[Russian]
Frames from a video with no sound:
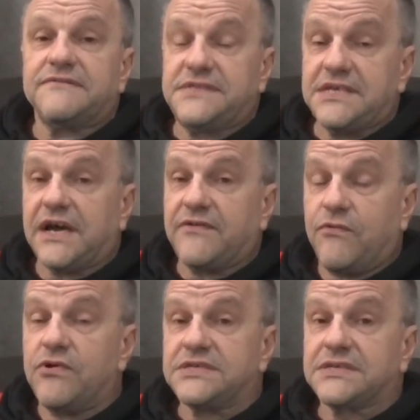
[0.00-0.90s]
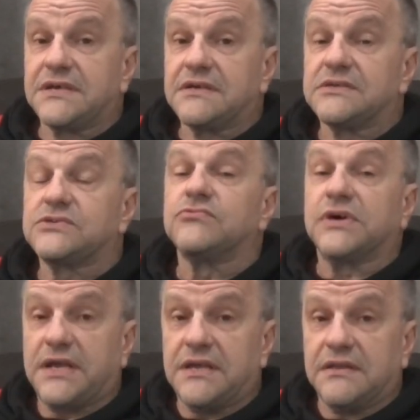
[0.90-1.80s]
всех войск с
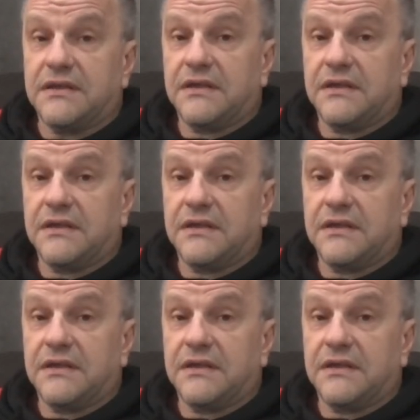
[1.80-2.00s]
Украины.